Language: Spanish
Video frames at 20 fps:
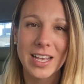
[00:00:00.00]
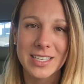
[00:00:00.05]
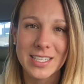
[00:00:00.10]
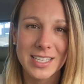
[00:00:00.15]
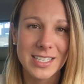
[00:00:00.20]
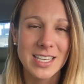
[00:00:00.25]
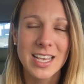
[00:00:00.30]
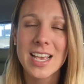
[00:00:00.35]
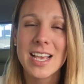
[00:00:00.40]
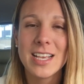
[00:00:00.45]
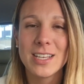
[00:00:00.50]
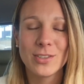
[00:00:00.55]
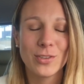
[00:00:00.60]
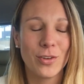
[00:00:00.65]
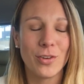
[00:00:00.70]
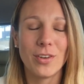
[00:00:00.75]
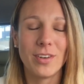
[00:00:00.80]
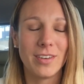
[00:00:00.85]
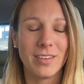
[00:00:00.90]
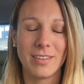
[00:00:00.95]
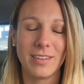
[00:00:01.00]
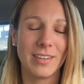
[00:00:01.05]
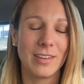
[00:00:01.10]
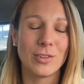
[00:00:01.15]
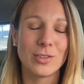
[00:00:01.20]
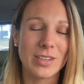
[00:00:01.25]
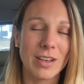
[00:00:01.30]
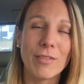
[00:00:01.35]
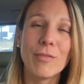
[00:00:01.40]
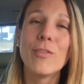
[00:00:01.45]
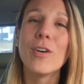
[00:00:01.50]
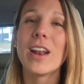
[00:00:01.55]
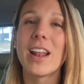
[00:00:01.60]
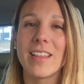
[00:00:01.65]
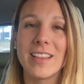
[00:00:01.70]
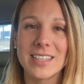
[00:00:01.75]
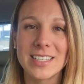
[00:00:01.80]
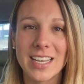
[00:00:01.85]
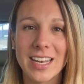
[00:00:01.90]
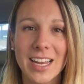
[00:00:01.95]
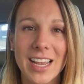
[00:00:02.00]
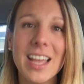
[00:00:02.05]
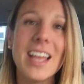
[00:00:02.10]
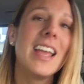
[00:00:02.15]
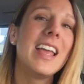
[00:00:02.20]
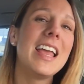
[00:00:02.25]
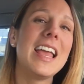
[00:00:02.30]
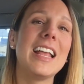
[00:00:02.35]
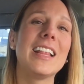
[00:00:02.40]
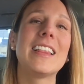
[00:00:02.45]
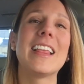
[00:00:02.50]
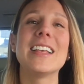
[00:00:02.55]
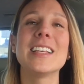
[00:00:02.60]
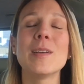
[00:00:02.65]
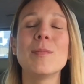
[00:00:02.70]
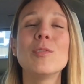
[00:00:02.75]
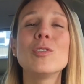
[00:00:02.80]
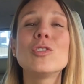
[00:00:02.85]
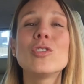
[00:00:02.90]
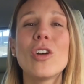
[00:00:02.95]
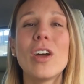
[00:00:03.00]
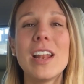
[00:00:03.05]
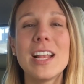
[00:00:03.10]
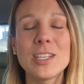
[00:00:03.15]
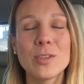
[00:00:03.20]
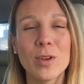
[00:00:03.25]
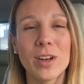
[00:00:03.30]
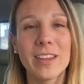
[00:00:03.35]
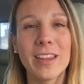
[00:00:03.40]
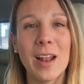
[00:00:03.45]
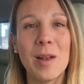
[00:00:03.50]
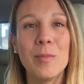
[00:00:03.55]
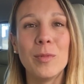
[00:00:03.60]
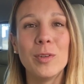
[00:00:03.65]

haces son, o sea, fuera de serie. Te deseamos toda la suerte del